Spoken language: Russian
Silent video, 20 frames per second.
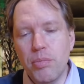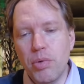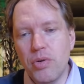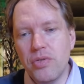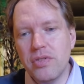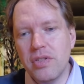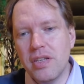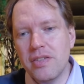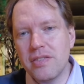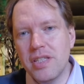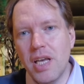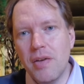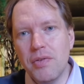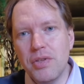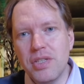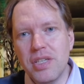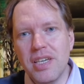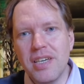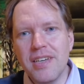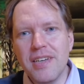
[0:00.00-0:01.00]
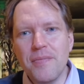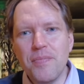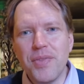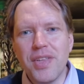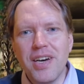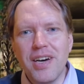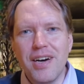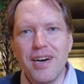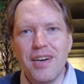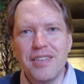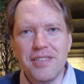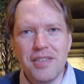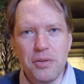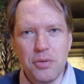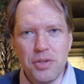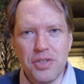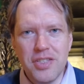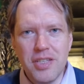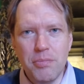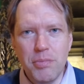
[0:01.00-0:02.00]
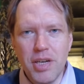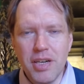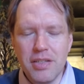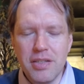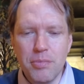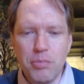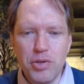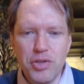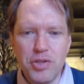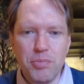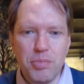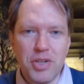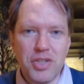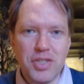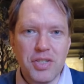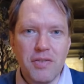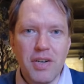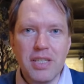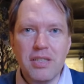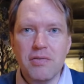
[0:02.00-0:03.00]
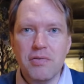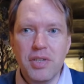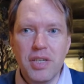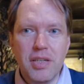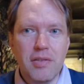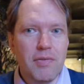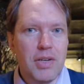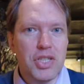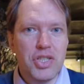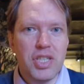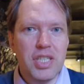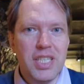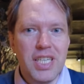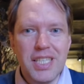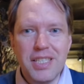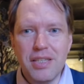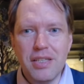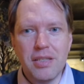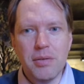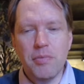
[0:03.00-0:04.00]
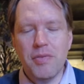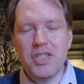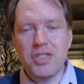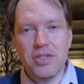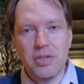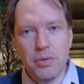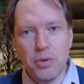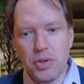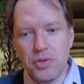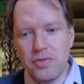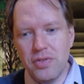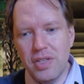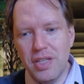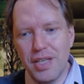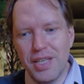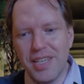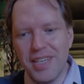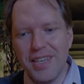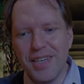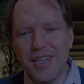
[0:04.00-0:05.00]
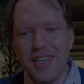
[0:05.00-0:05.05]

просто оставите а, этот лот себе, где будете проживать вы и ваши дети, это ваши родственники.